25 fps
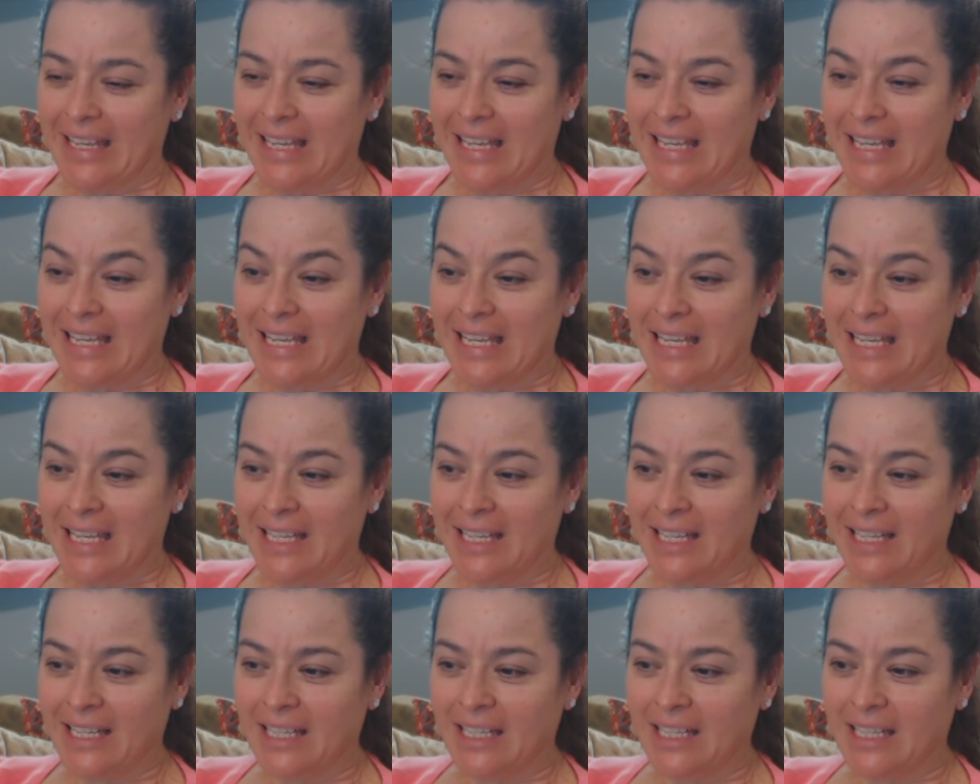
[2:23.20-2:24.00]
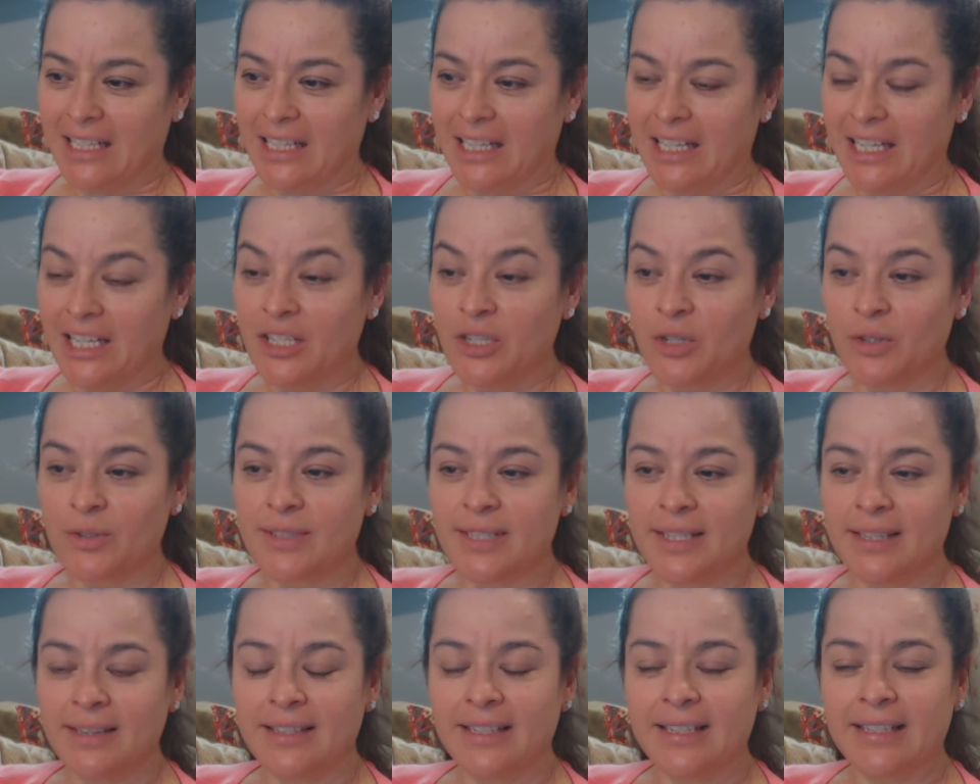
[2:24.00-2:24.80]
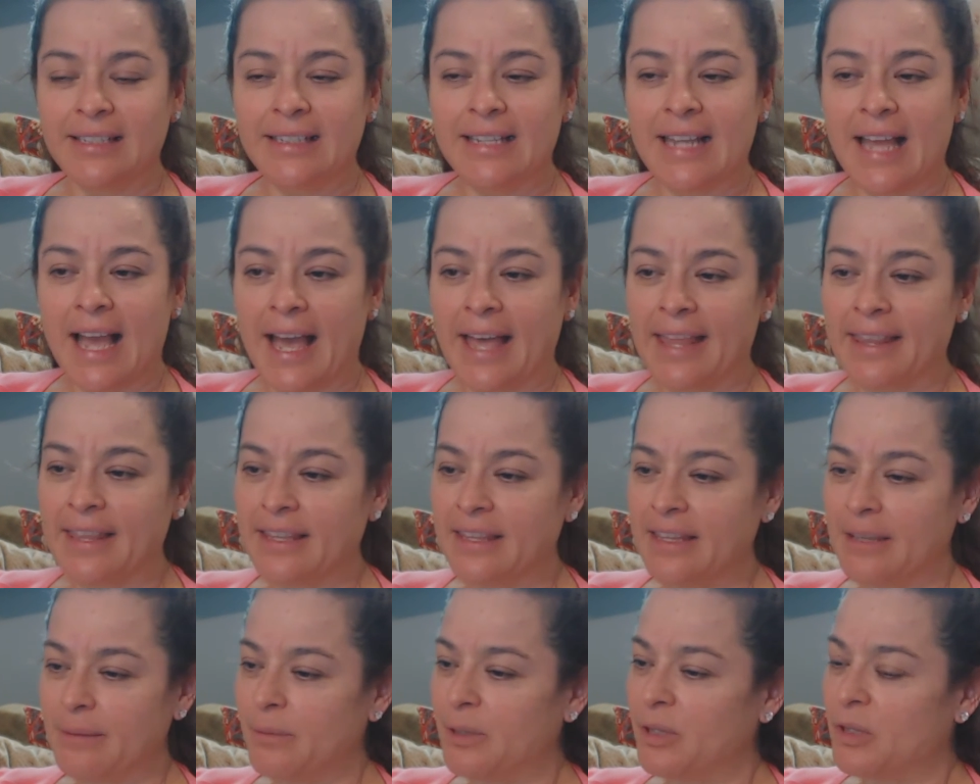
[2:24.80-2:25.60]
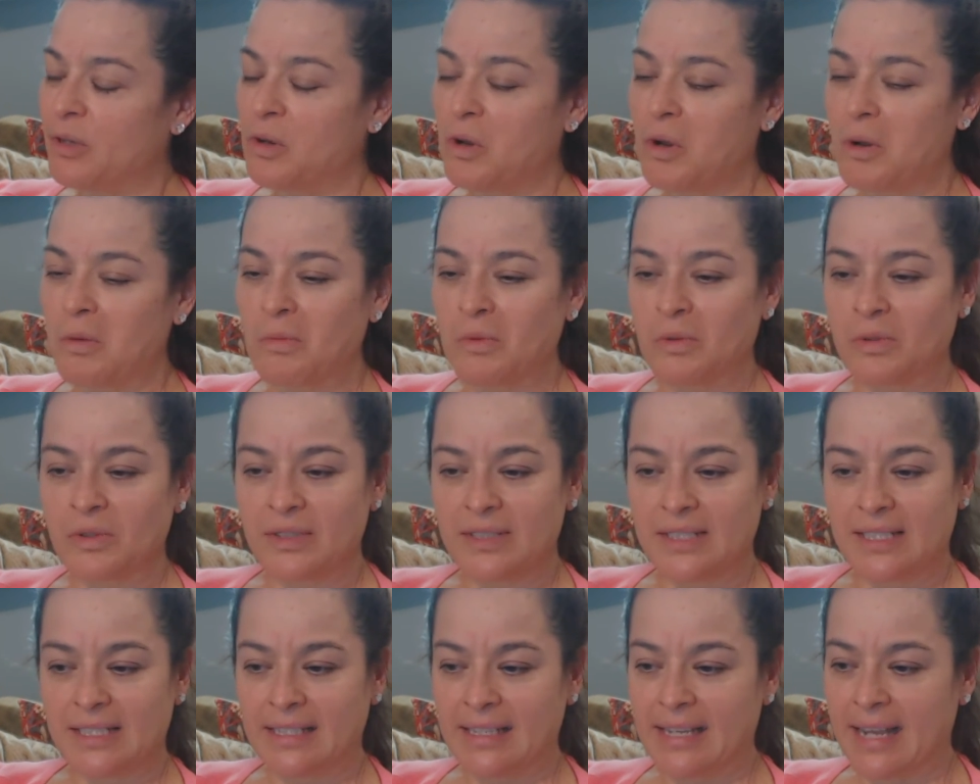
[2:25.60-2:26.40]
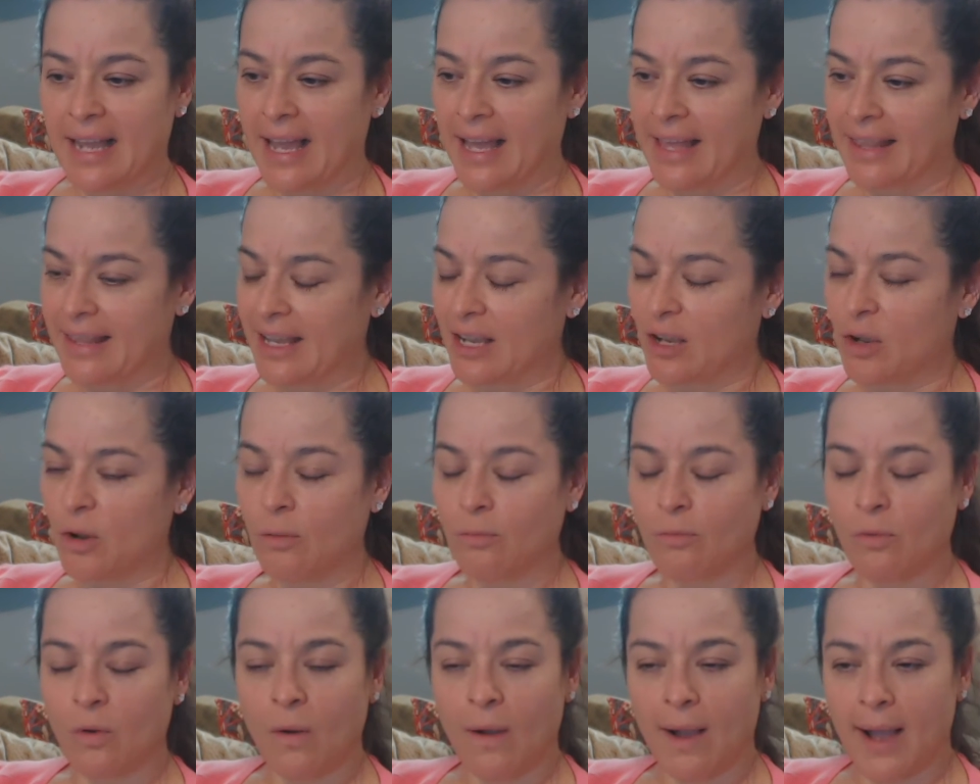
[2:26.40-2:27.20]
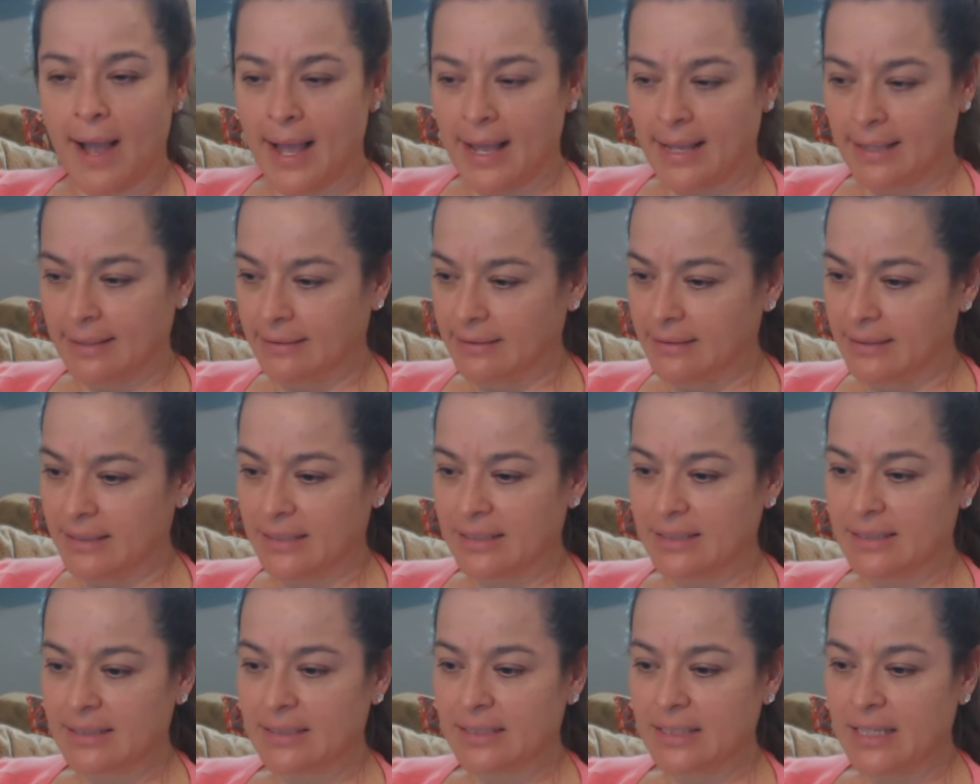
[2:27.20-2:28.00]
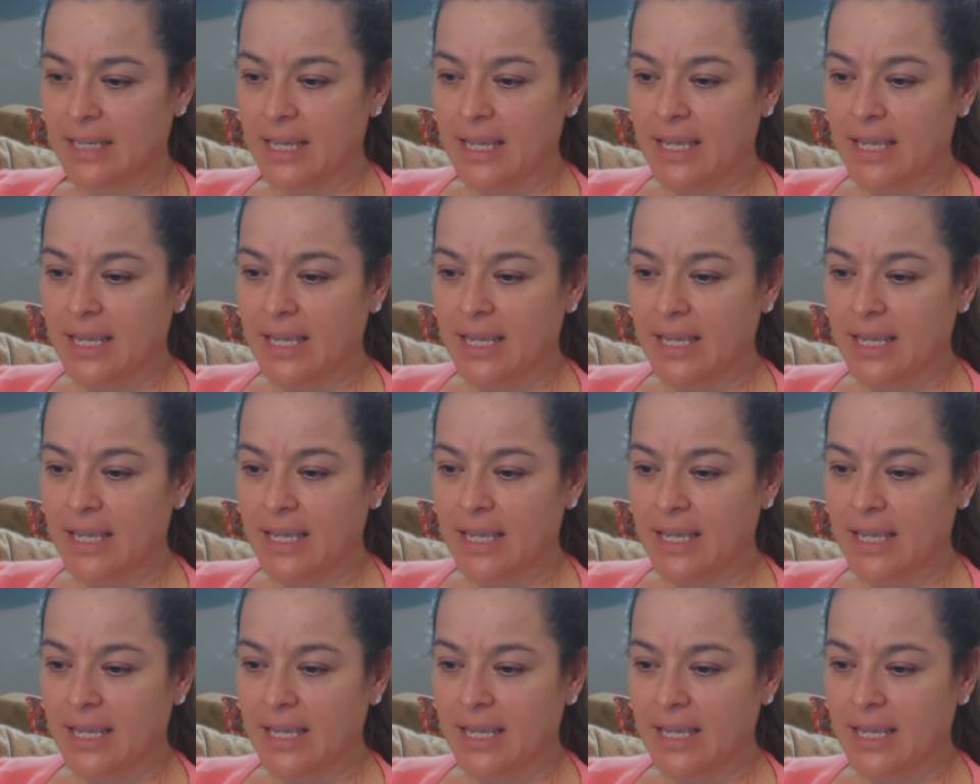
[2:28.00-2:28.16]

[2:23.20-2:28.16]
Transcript: y, y no sentí nada de miedo como si nada, como antes.